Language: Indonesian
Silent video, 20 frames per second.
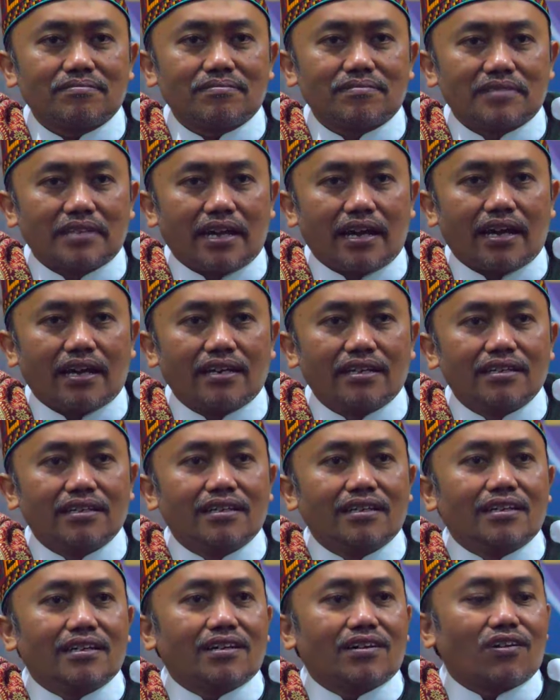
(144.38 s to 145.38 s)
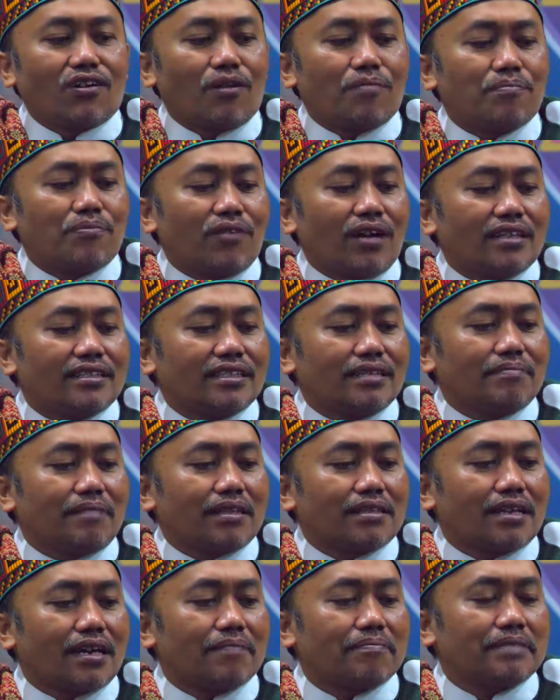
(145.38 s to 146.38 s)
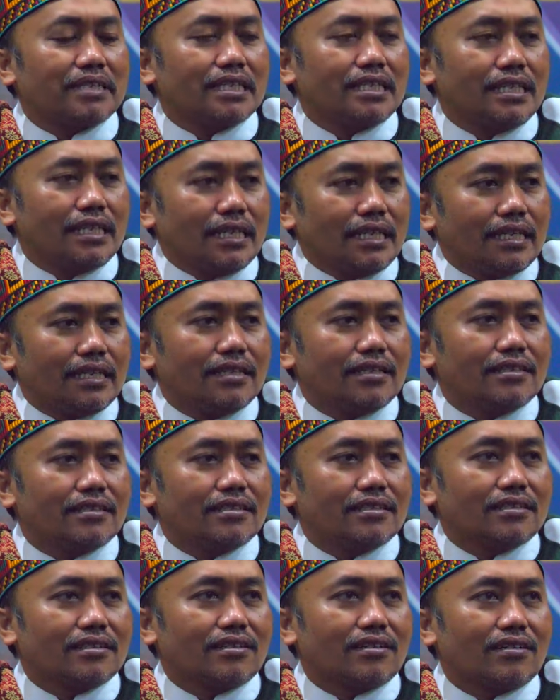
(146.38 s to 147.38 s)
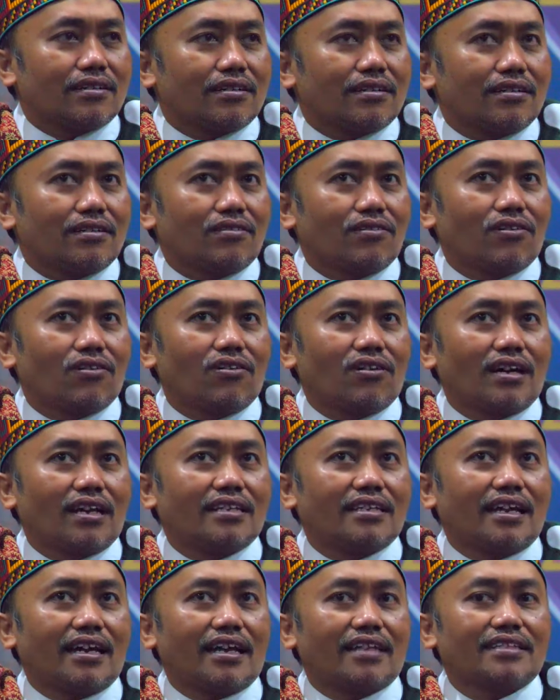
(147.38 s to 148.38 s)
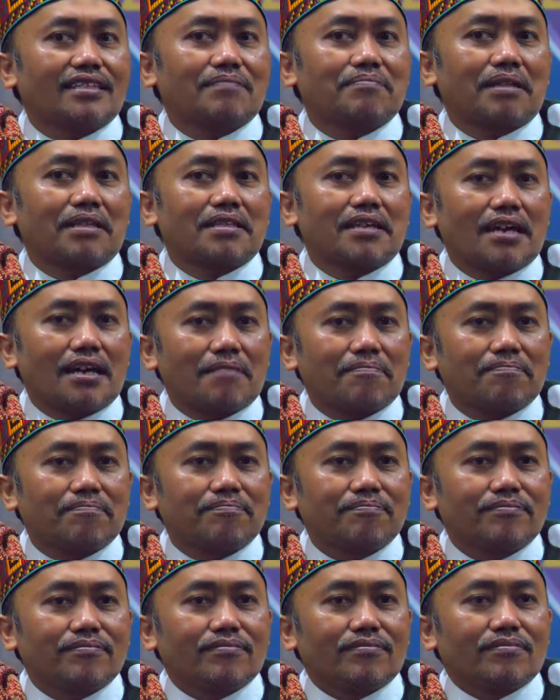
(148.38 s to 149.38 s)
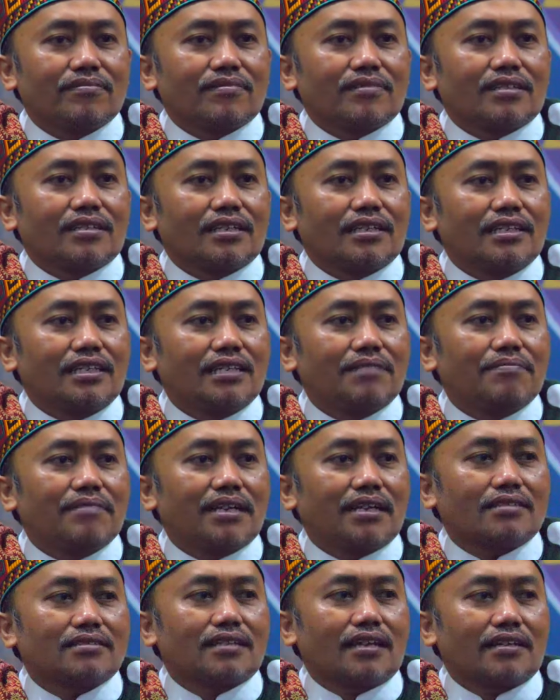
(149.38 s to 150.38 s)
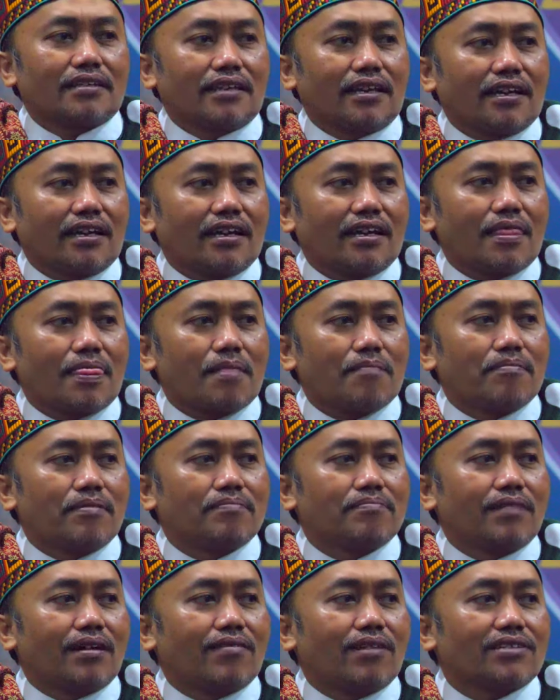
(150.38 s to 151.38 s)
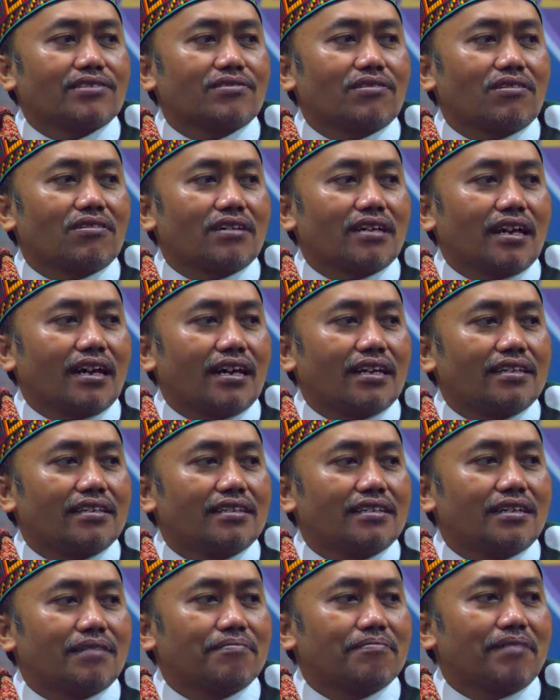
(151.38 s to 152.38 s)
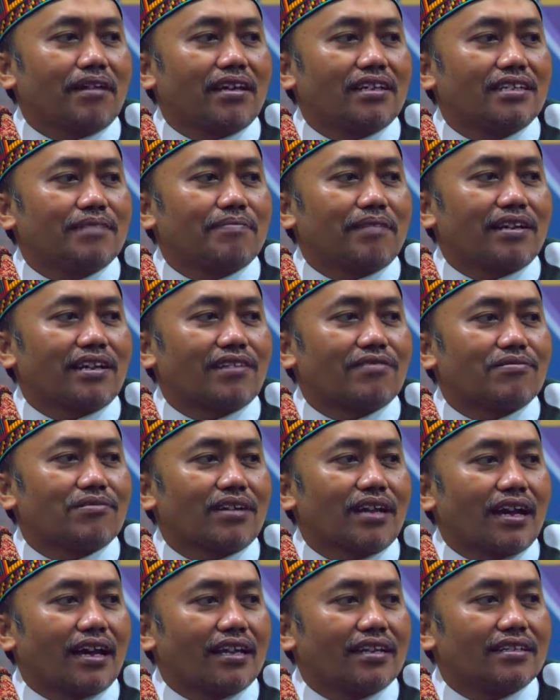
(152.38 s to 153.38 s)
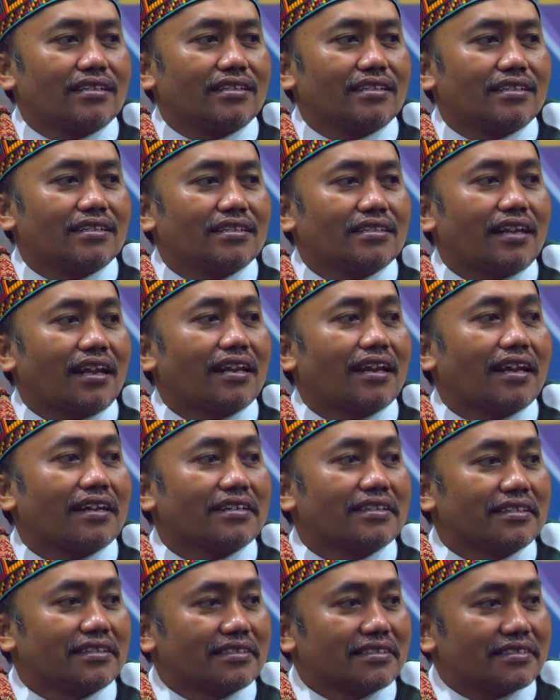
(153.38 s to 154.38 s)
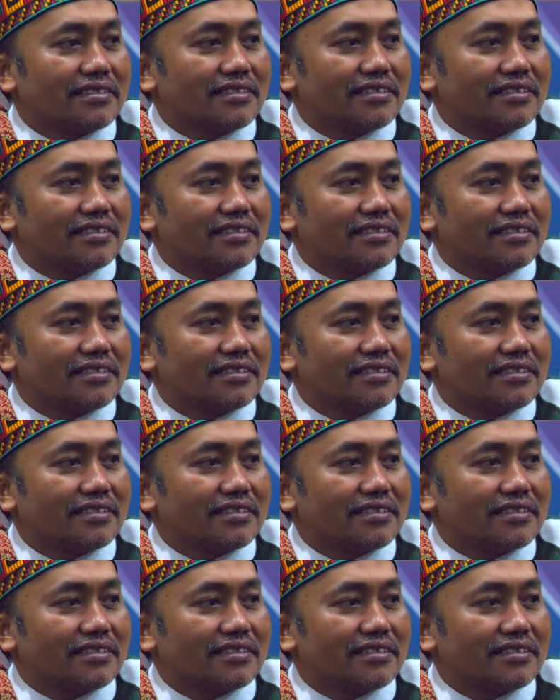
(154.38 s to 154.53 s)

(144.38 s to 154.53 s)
Nah, kelompok anti malhab ini, golongan yang anti malhab ini biasanya membawa slogan kembali pada Quran dan hadis.